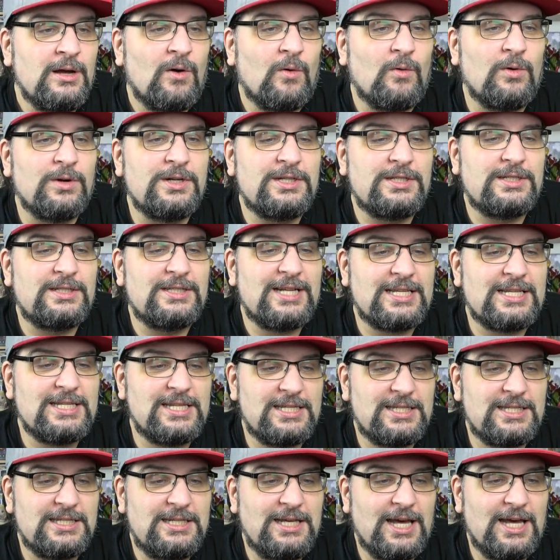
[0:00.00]
Und das
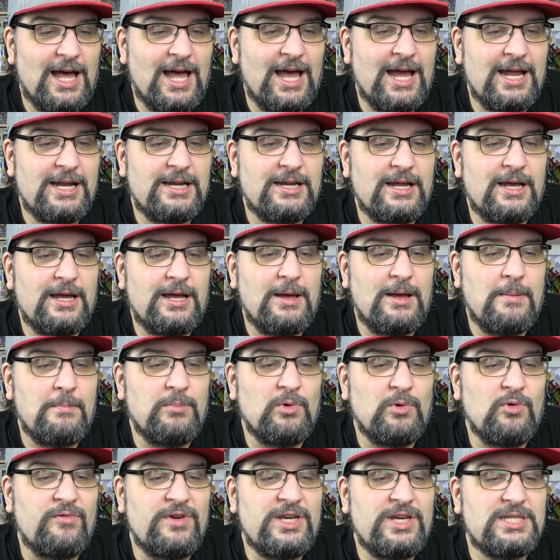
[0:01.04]
ist hier ein äh,
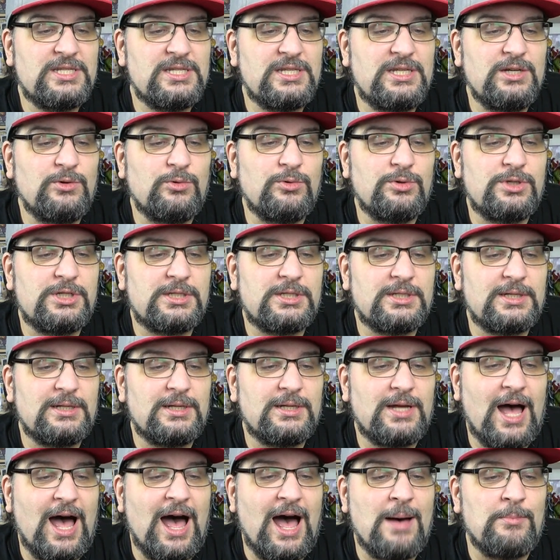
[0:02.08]
Movie Suit
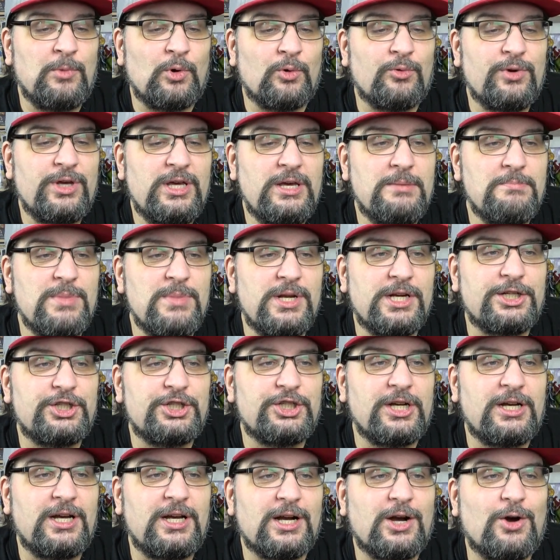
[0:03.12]
Armory
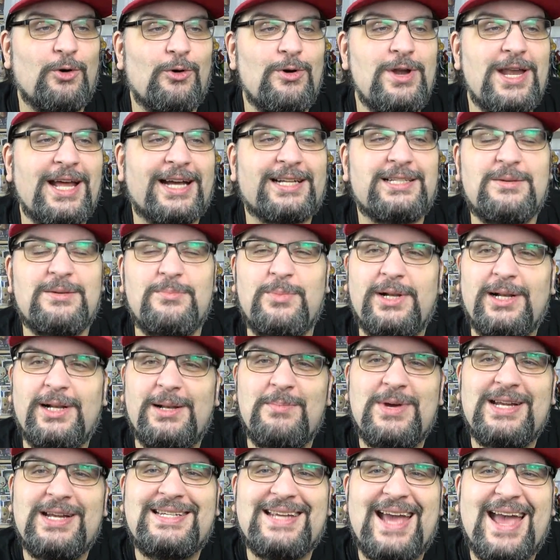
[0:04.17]
Miniature Collectible
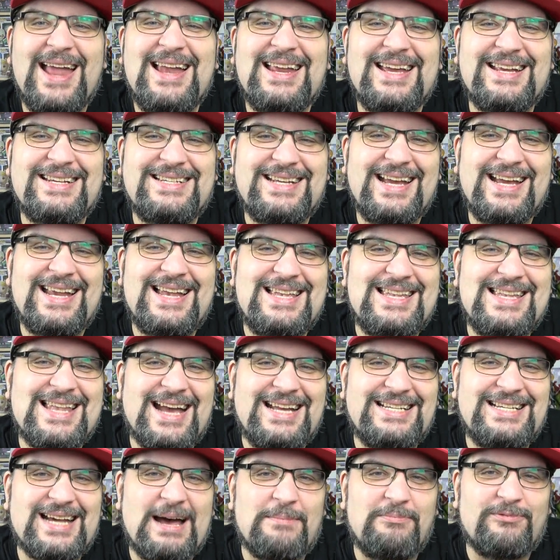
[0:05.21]
mit LED
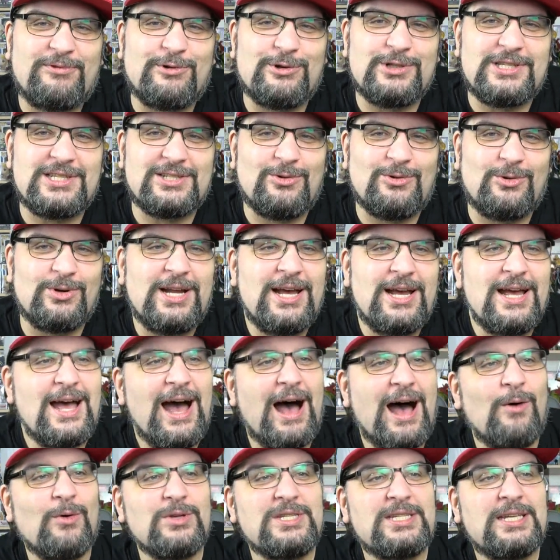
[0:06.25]
Light-Up-Funktion
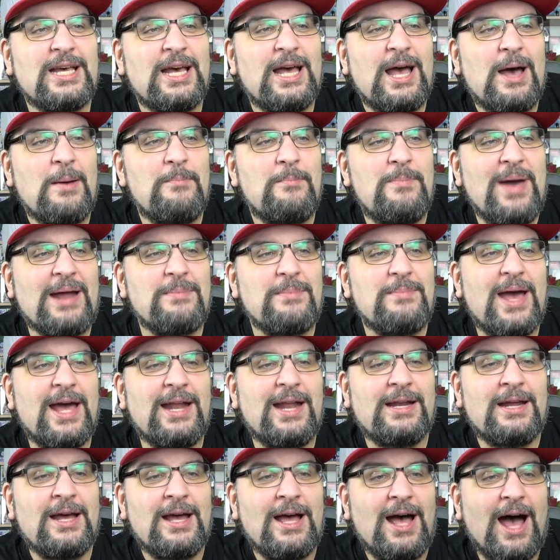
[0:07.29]
aus
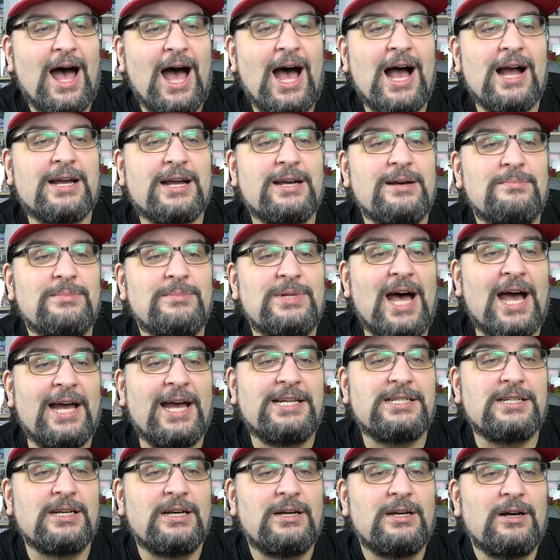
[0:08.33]
Batman Arkham
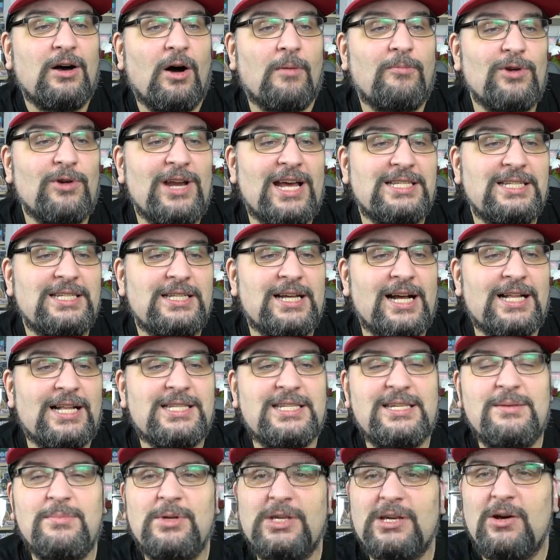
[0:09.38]
Knight. Obwohl er sieht halt
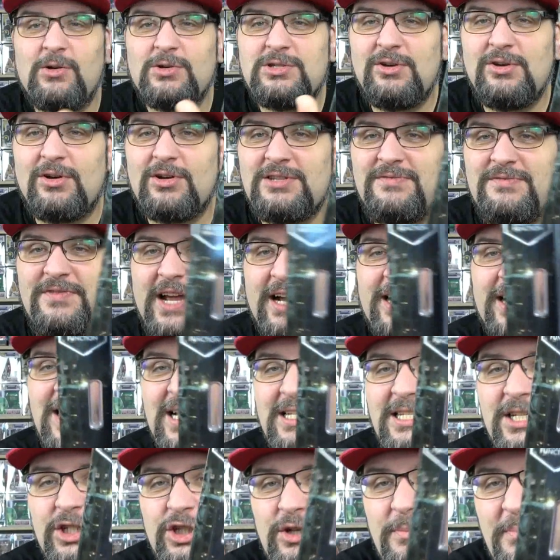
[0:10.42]
ziemlich auch so aus wie der
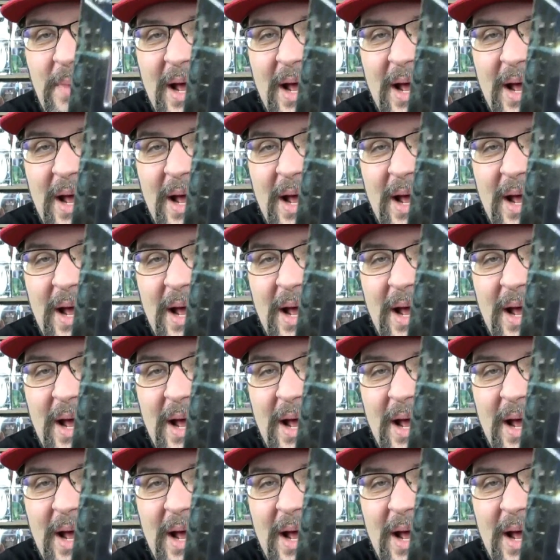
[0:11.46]
klassische